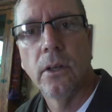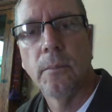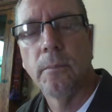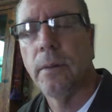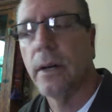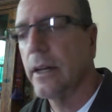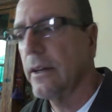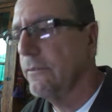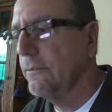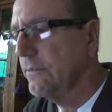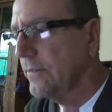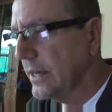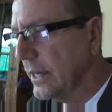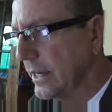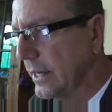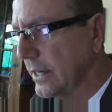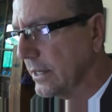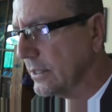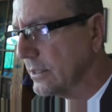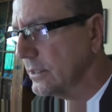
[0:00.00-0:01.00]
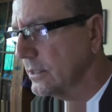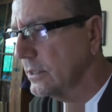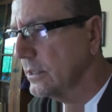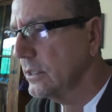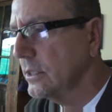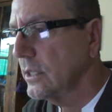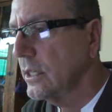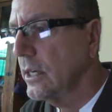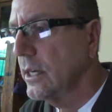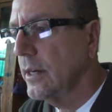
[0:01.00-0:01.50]
para ver,
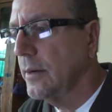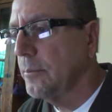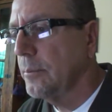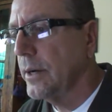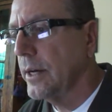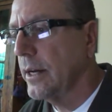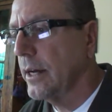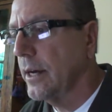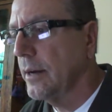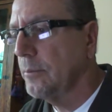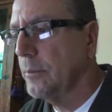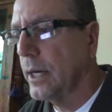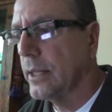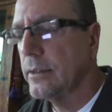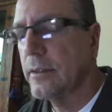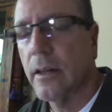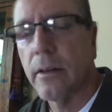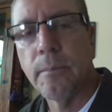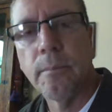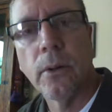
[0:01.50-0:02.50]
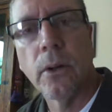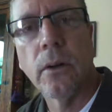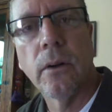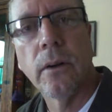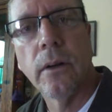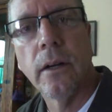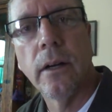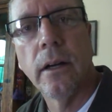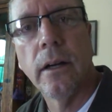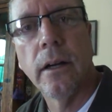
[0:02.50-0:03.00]
para manter, para,
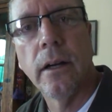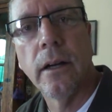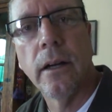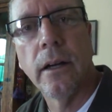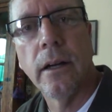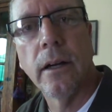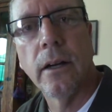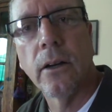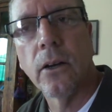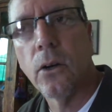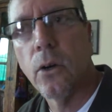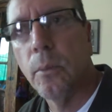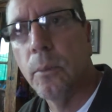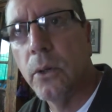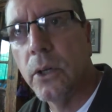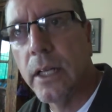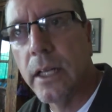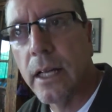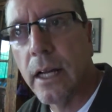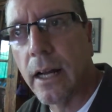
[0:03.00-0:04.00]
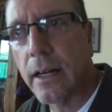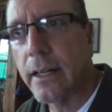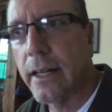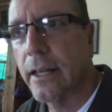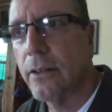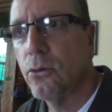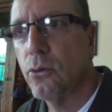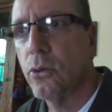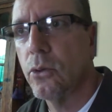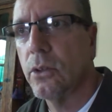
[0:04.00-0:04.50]
eh, comunicar
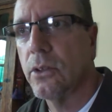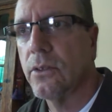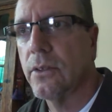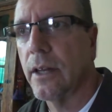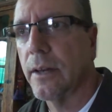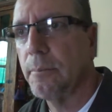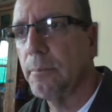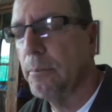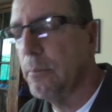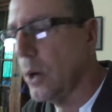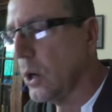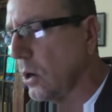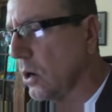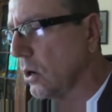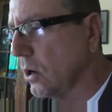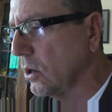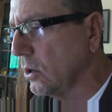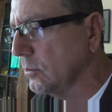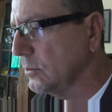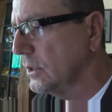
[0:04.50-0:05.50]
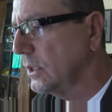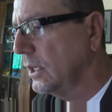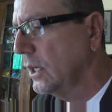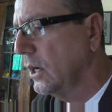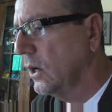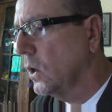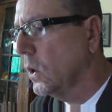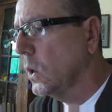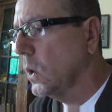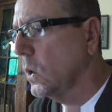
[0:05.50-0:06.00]
que tudo está bom,
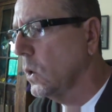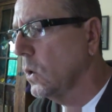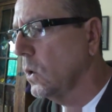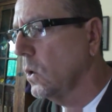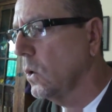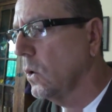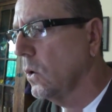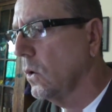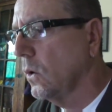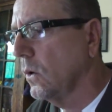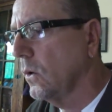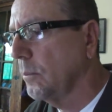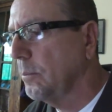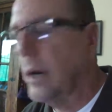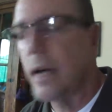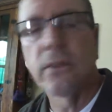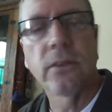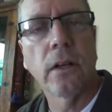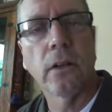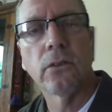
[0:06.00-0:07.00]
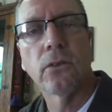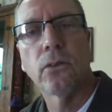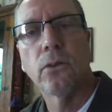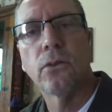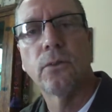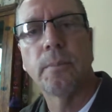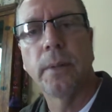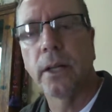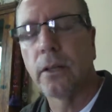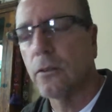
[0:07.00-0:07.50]
ou passar suas
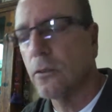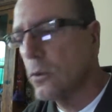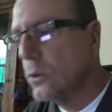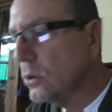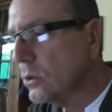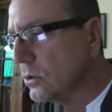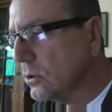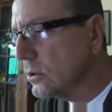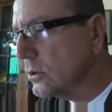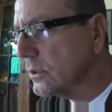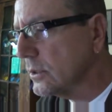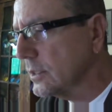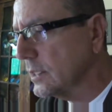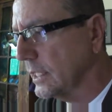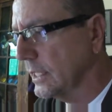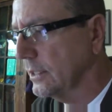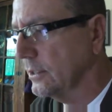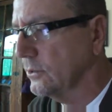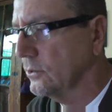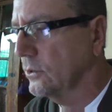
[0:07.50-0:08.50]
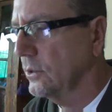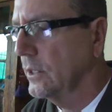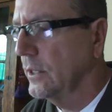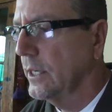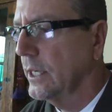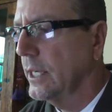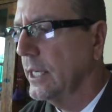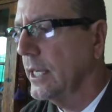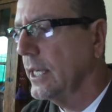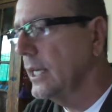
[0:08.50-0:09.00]
perguntas
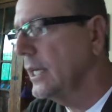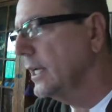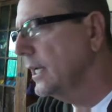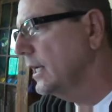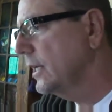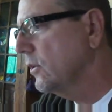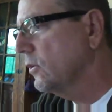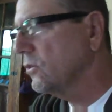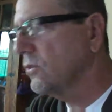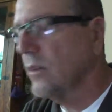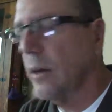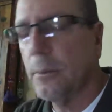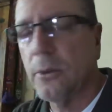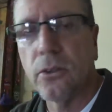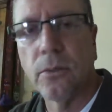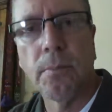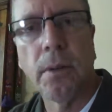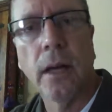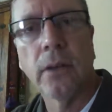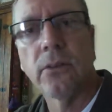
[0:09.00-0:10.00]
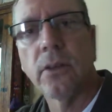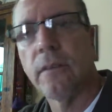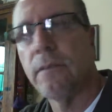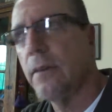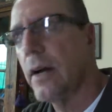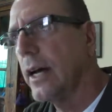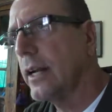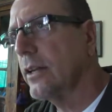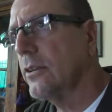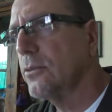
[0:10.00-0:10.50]
e nós vamos passar
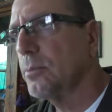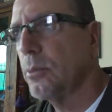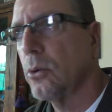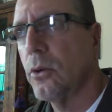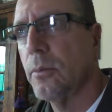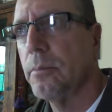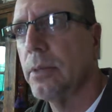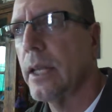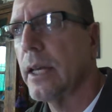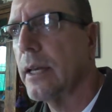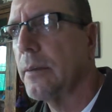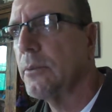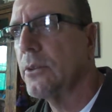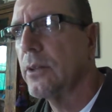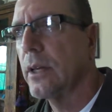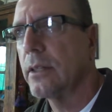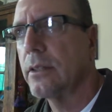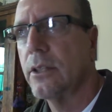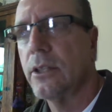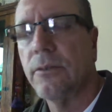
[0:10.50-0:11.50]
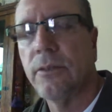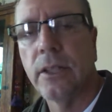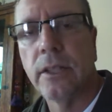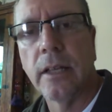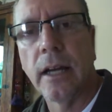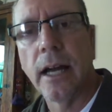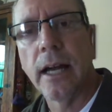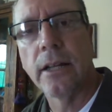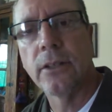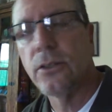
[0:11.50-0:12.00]
vários problemas,
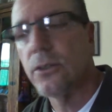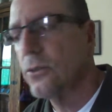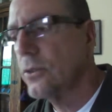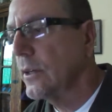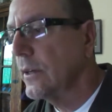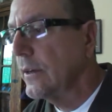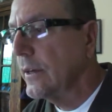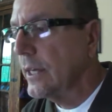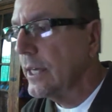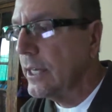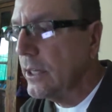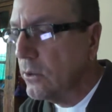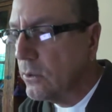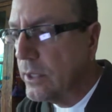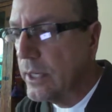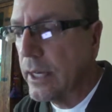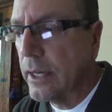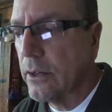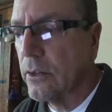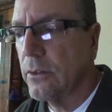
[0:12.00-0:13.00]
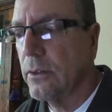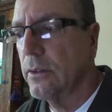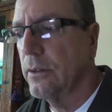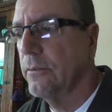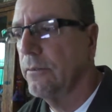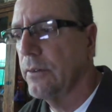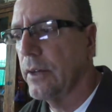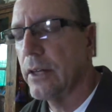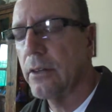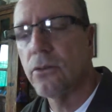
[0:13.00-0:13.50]
atividades. Eu quero
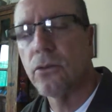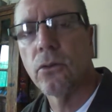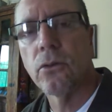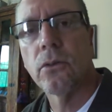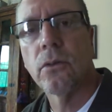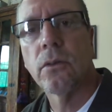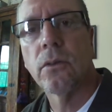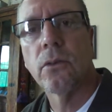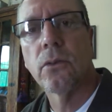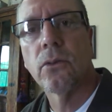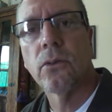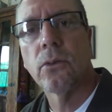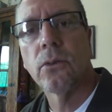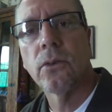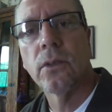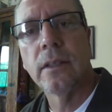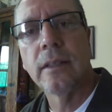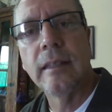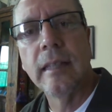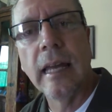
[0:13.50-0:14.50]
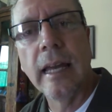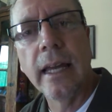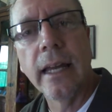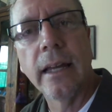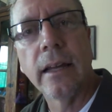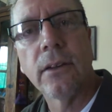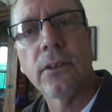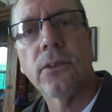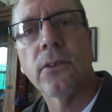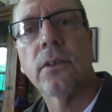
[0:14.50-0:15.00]
ver suas, suas
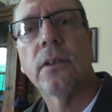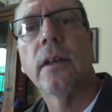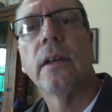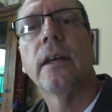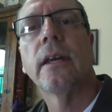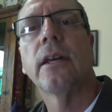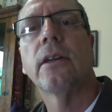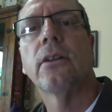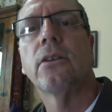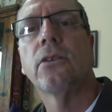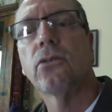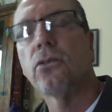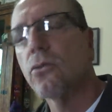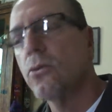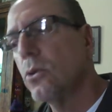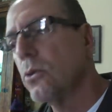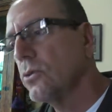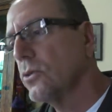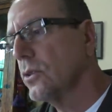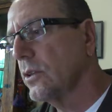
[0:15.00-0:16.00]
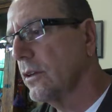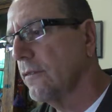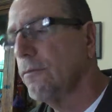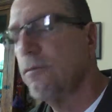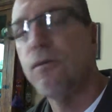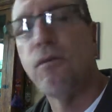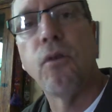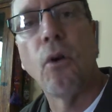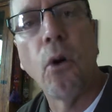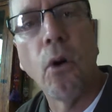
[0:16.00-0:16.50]
ideias e discurso no
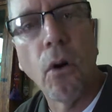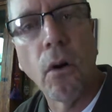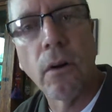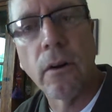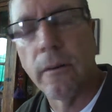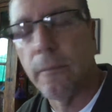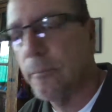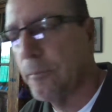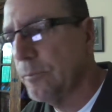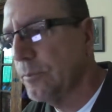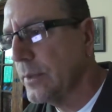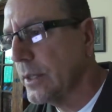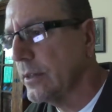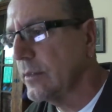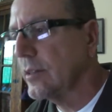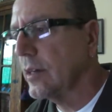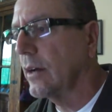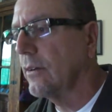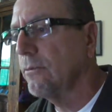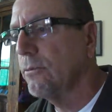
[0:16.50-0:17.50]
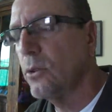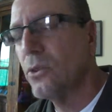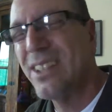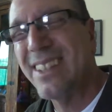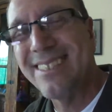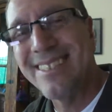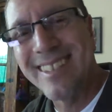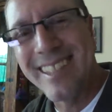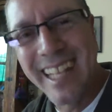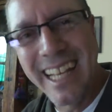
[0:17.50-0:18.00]
fórum. Então,
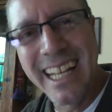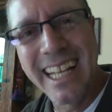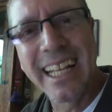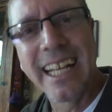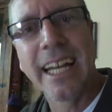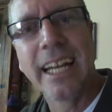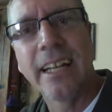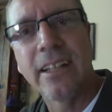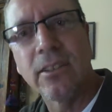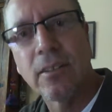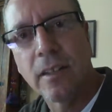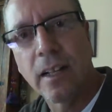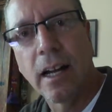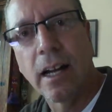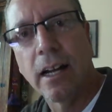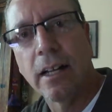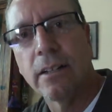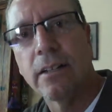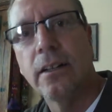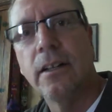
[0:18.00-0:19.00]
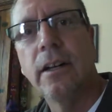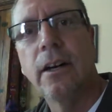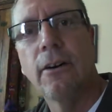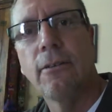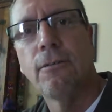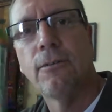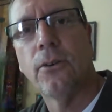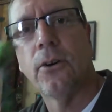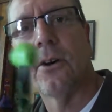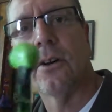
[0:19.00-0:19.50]
vocês têm que entrar no
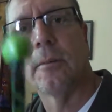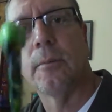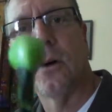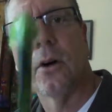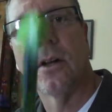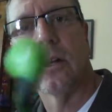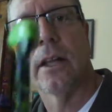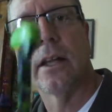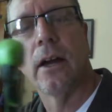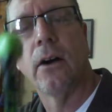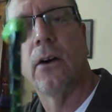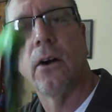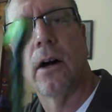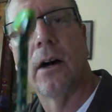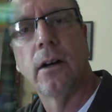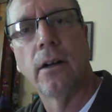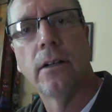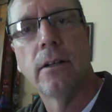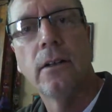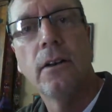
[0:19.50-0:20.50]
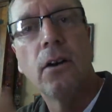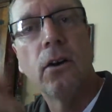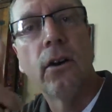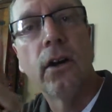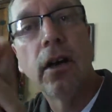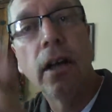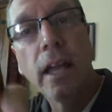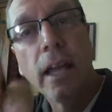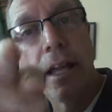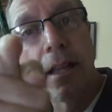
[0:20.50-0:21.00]
fórum. Olha aqui, ó.
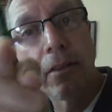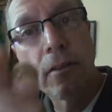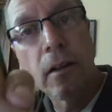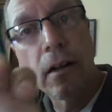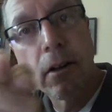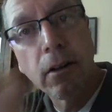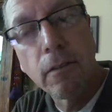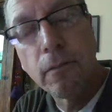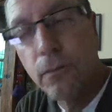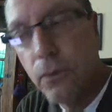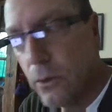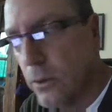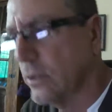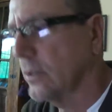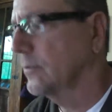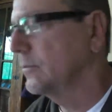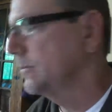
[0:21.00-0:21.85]
Entrar no fórum,